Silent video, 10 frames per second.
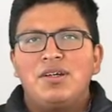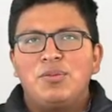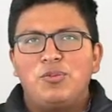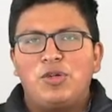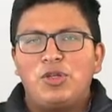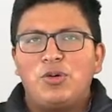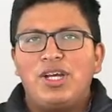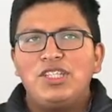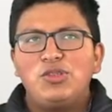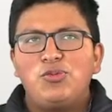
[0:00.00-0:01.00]
Bueno,
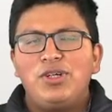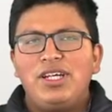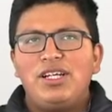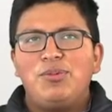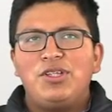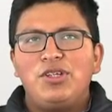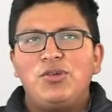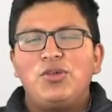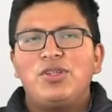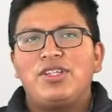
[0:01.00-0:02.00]
esto fue el
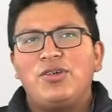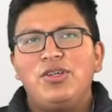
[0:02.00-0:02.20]
video de